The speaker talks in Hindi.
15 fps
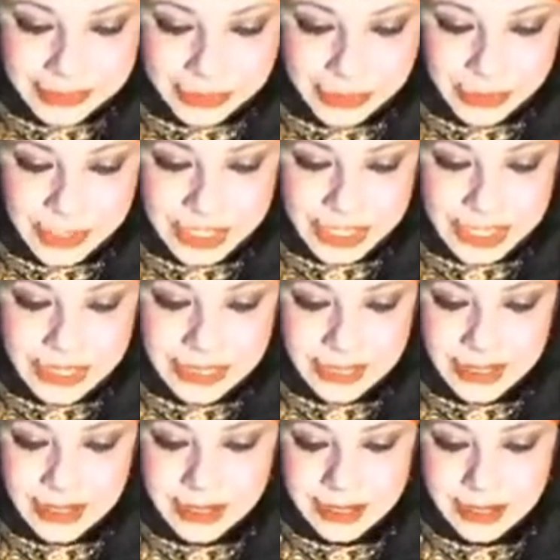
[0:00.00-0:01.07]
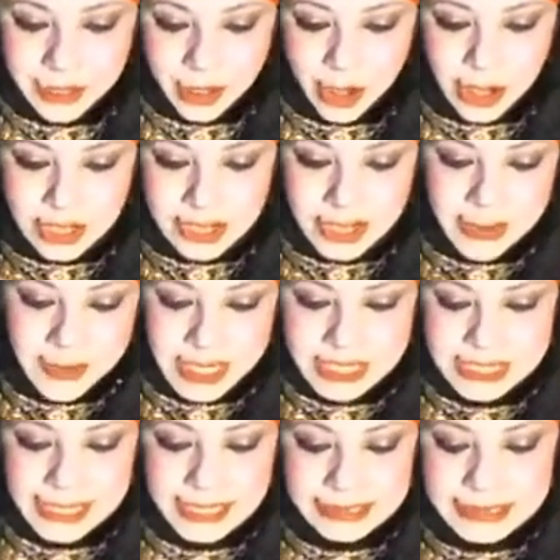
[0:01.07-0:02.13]
तो जी कॉलर हमारे
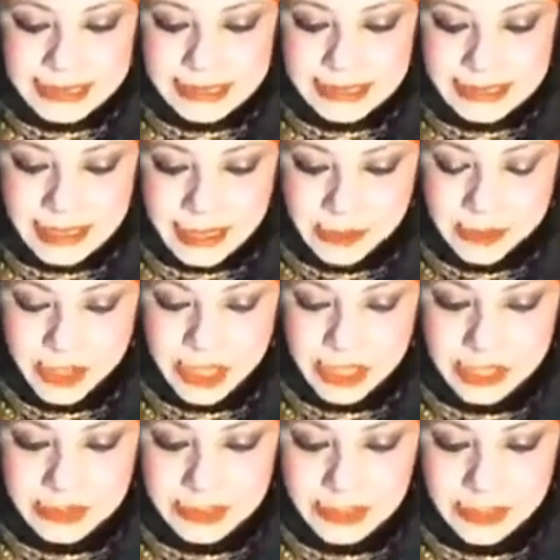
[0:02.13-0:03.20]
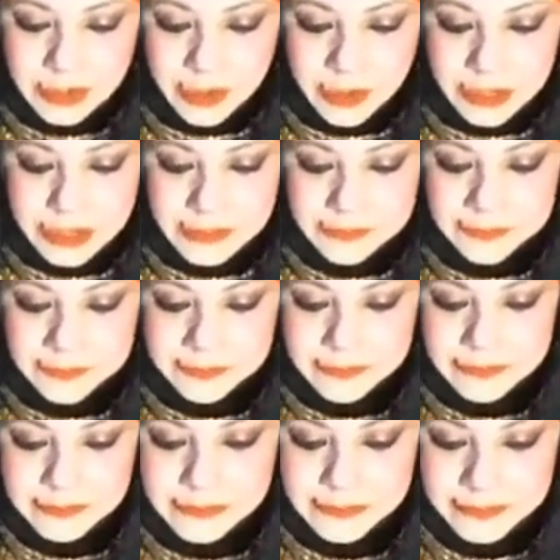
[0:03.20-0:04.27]
साथ हैं हम चेक करते हैं कौन है जब
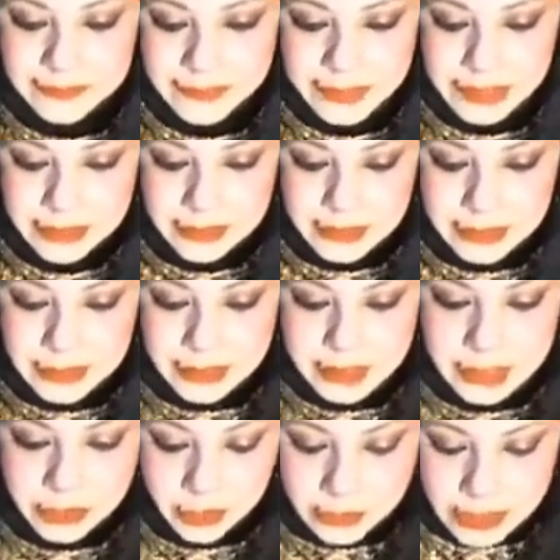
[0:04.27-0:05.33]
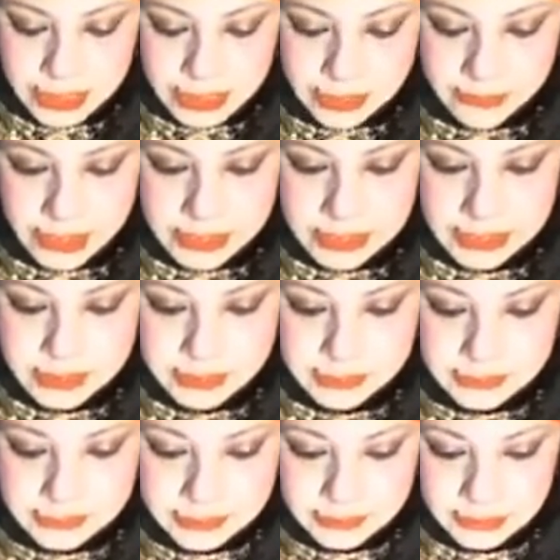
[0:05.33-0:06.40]
आपके माइक के पास आती ये तो मेरी आवाज है
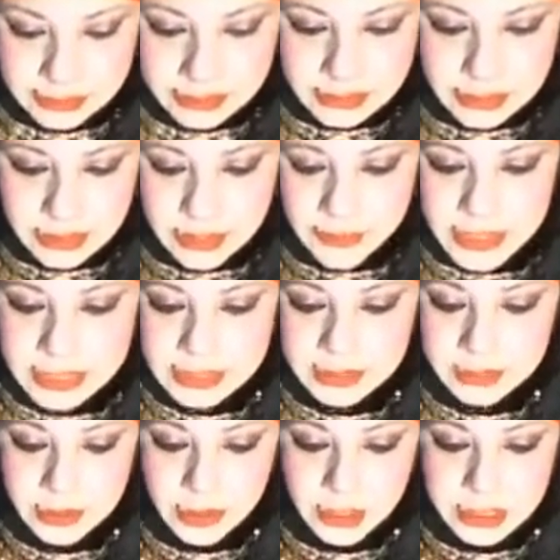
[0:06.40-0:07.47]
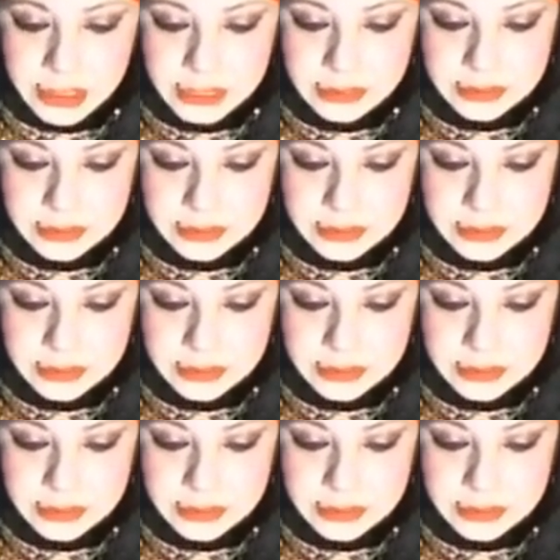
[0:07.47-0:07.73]
हमारे साथ कौन है